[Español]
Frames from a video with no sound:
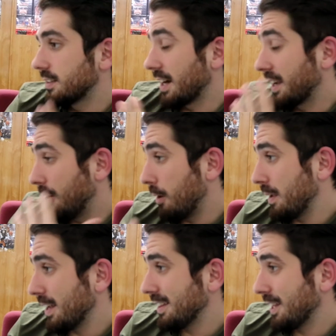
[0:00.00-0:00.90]
Tranquilo
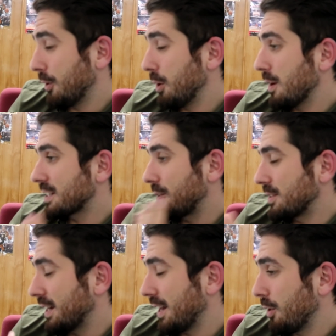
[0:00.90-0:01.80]
amiguete que hoy el Barça no ha
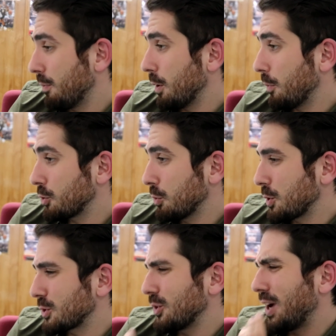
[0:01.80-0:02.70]
entrenado, pero por
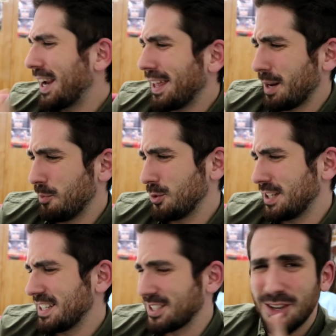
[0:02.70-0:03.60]
supuesto hay que dar
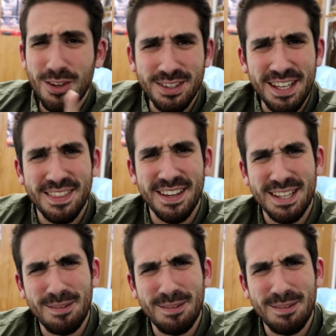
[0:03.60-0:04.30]
muchas noticias del